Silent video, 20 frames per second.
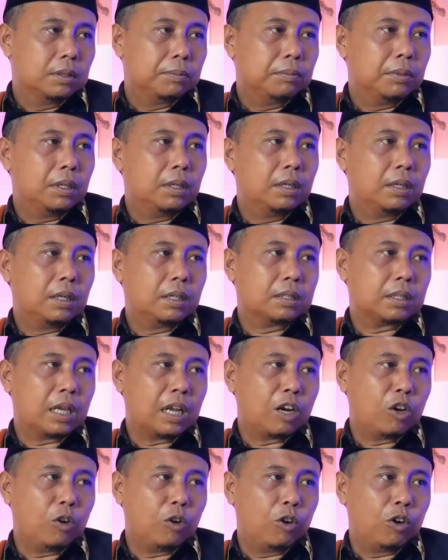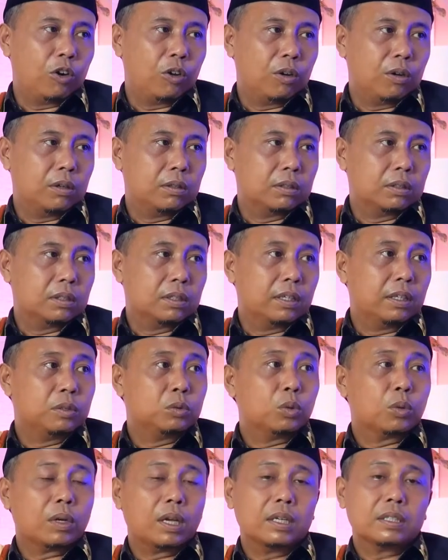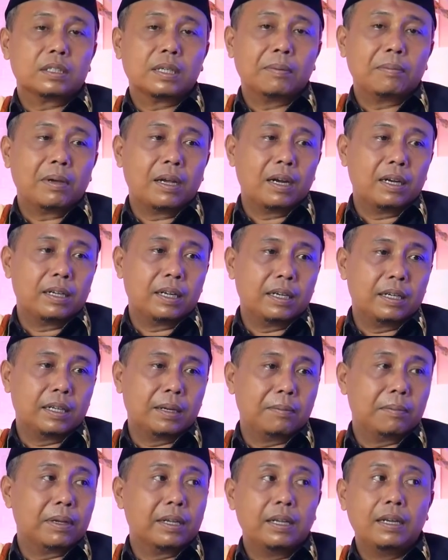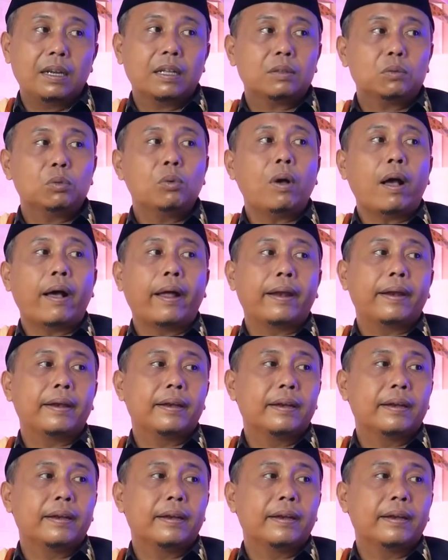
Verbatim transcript: beres kenglo olok itu kan sama halnya dengan menghina Tuhan.